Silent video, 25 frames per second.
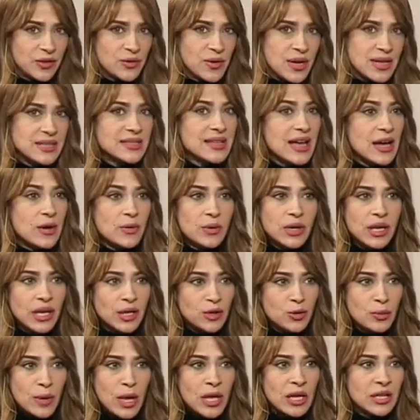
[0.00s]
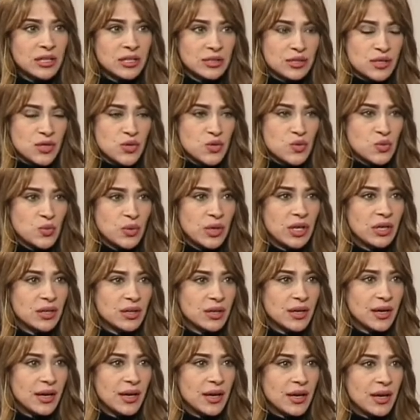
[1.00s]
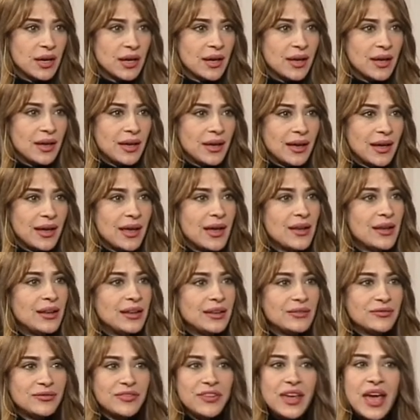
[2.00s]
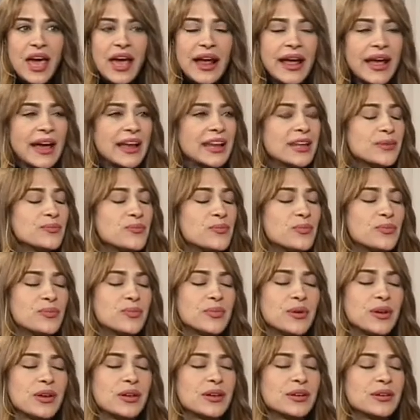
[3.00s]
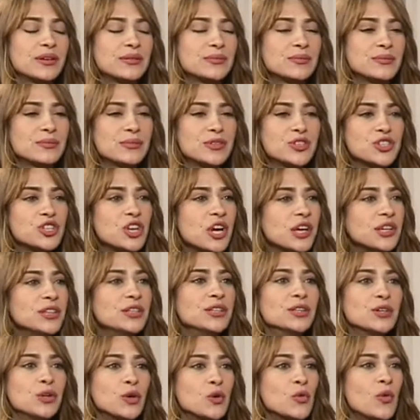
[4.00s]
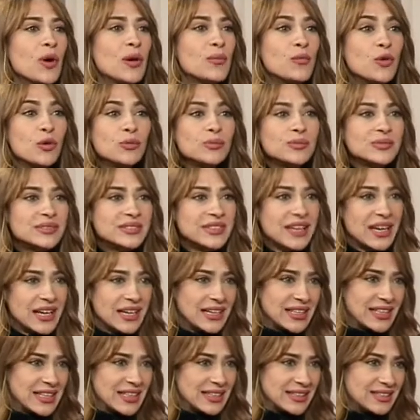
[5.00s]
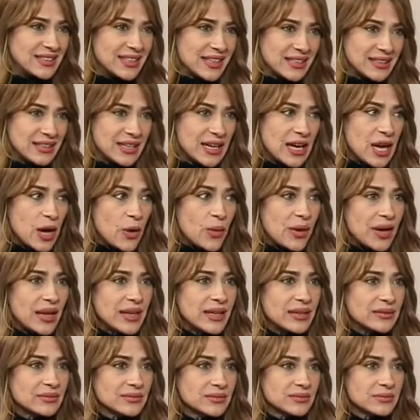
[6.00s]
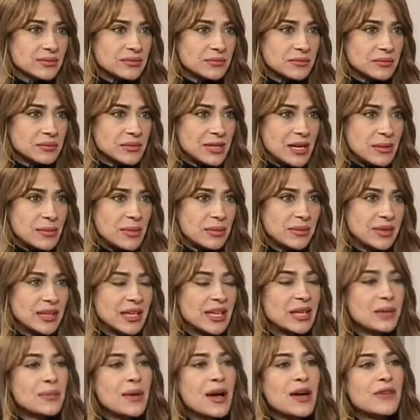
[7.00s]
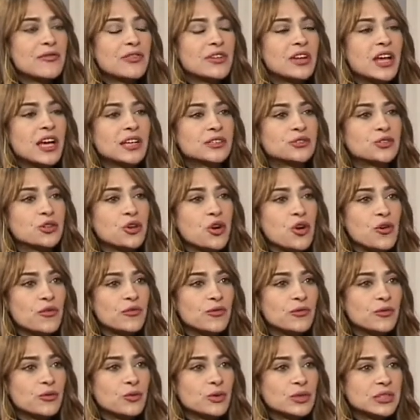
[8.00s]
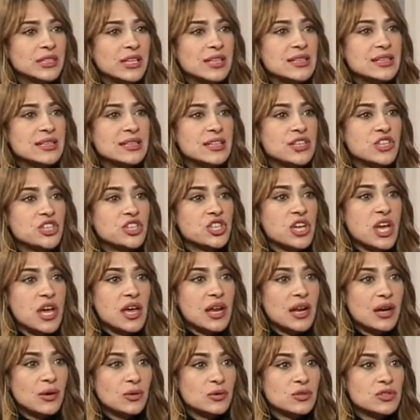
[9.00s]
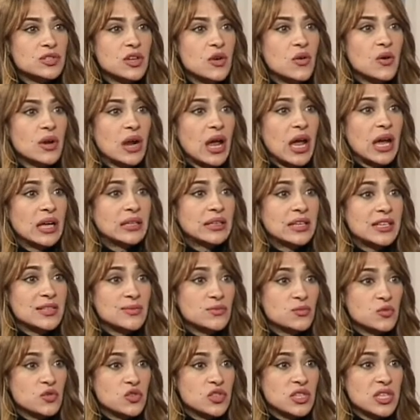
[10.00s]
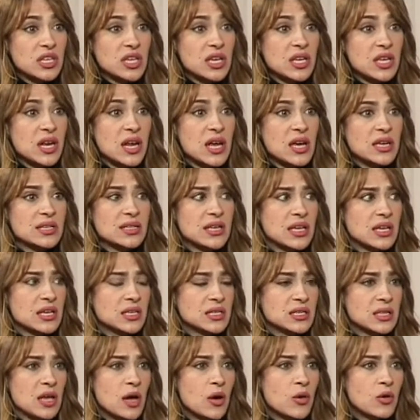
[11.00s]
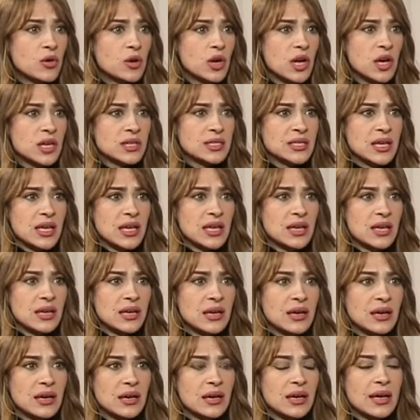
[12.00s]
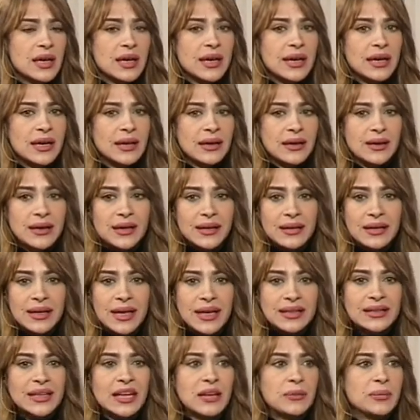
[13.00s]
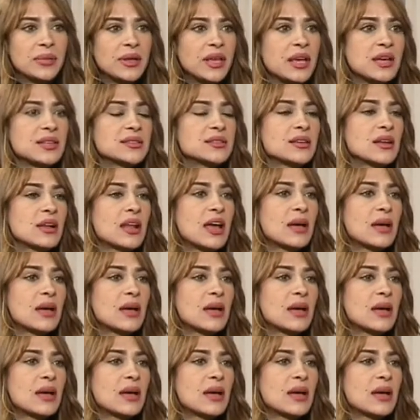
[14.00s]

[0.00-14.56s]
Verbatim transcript: كويس قوي انه مهنه التصوير هي فيها جانب آه، شيق وممتع جدا ولكن لما بنيجي بقى في الاحتراف وتنزل الشارع وتصور احداث مثيره زي ثوره زي آه، جدل بيحصل